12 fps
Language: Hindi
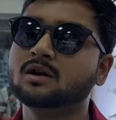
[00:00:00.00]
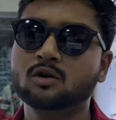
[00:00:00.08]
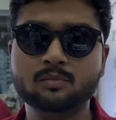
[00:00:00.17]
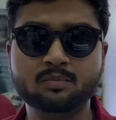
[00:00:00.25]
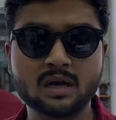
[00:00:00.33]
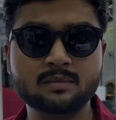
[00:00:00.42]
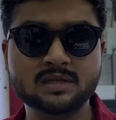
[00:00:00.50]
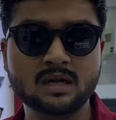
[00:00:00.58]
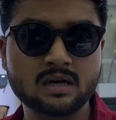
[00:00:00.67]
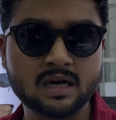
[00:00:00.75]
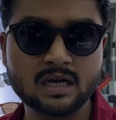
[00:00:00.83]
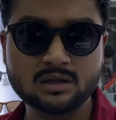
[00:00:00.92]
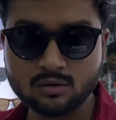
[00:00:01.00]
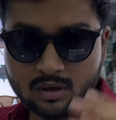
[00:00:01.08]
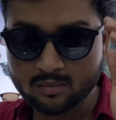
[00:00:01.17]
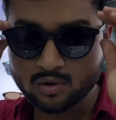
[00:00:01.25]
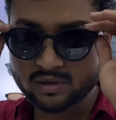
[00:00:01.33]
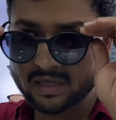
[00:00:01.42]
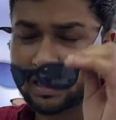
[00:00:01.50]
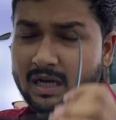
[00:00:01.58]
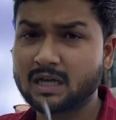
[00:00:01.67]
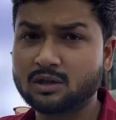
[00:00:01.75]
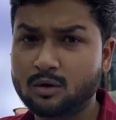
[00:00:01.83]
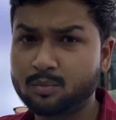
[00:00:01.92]
कोई बल्ब जल रहा है तो हम लोग
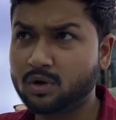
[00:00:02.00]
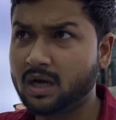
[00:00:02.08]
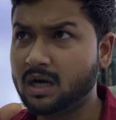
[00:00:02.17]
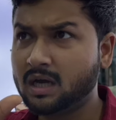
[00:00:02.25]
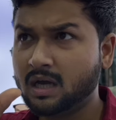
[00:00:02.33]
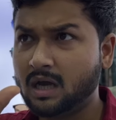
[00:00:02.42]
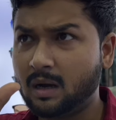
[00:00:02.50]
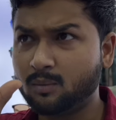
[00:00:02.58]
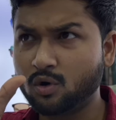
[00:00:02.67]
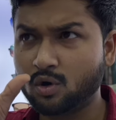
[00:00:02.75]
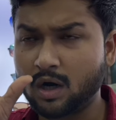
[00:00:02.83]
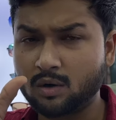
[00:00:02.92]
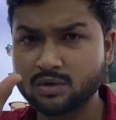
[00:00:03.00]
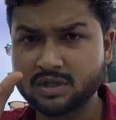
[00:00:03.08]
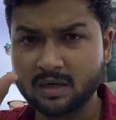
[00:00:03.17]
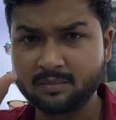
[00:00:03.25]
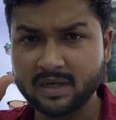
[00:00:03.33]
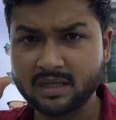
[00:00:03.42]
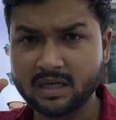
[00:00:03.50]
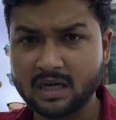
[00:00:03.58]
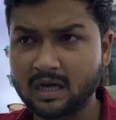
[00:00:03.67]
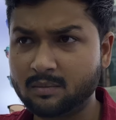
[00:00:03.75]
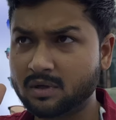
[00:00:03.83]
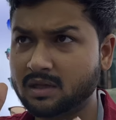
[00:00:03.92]
देखेंगे तो पूरा हमको राउंड शेप नहीं
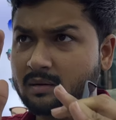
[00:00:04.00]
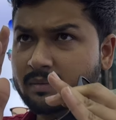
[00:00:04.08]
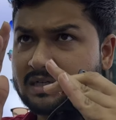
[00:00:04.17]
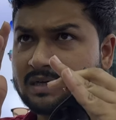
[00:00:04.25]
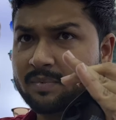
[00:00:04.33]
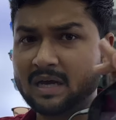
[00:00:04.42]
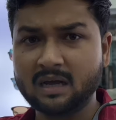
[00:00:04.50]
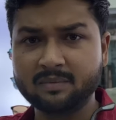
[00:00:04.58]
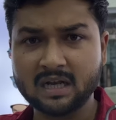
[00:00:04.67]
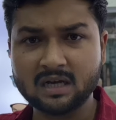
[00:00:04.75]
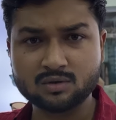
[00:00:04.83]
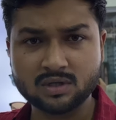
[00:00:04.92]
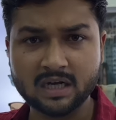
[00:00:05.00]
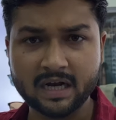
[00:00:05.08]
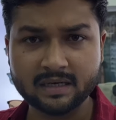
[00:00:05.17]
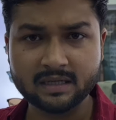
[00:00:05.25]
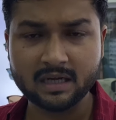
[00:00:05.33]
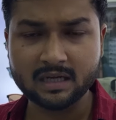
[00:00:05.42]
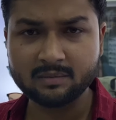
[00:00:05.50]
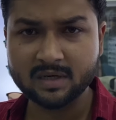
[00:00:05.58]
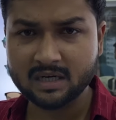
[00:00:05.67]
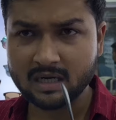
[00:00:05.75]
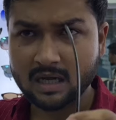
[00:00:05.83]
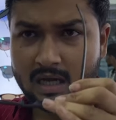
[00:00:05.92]
दिखेगा एकदम ऐसा फैला फैला उसकी लाइट दिखेगी
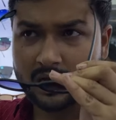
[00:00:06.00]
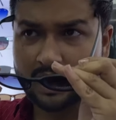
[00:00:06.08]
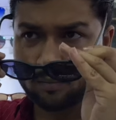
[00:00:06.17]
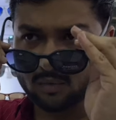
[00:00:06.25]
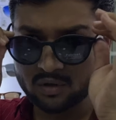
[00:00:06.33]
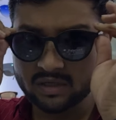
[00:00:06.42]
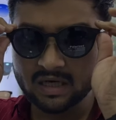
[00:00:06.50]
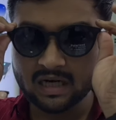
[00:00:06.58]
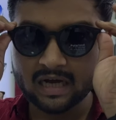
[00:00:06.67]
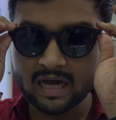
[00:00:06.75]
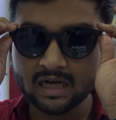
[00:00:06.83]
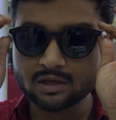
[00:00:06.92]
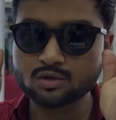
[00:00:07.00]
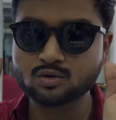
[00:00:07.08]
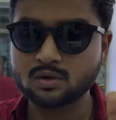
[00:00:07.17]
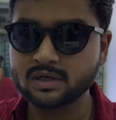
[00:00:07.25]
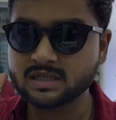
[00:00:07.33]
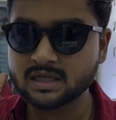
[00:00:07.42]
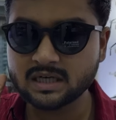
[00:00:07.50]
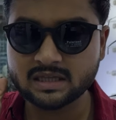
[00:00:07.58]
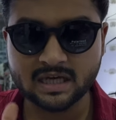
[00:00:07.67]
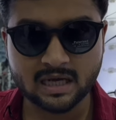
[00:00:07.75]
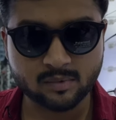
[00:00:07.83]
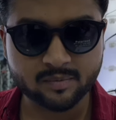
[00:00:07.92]
बट हम लोग ये लगाएंगे तो उसको इजीली
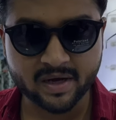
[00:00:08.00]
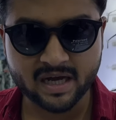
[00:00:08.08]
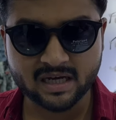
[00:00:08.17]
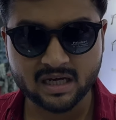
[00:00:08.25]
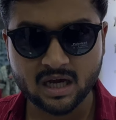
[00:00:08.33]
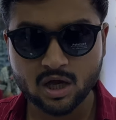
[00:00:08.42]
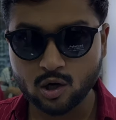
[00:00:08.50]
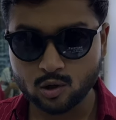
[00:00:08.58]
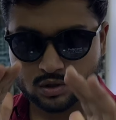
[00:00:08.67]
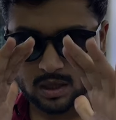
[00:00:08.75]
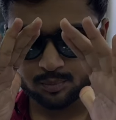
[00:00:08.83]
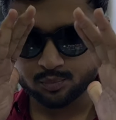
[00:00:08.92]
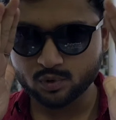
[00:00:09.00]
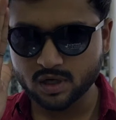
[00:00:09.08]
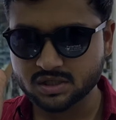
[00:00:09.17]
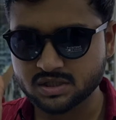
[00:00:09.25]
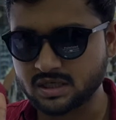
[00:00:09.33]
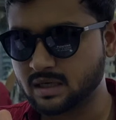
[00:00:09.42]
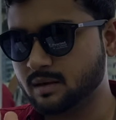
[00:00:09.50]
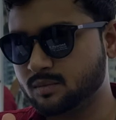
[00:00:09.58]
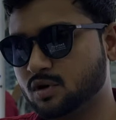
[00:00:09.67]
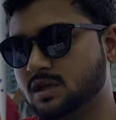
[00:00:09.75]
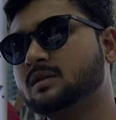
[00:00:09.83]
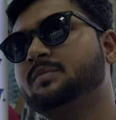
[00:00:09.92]
देख भी पाएंगे और उसका पूरा शेप
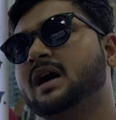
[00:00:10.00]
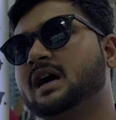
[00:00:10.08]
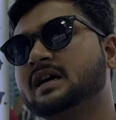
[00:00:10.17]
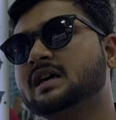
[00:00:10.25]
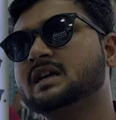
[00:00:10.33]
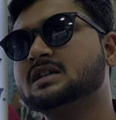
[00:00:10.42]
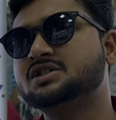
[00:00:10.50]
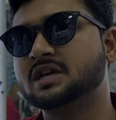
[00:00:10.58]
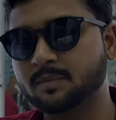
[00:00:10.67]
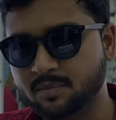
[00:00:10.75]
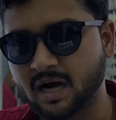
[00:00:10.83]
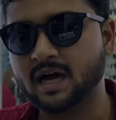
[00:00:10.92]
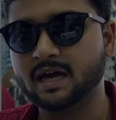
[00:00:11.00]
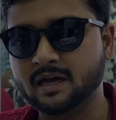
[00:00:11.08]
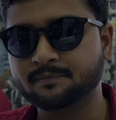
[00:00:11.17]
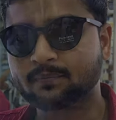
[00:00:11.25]
हमको दिख पाएगा कि किस शेप का है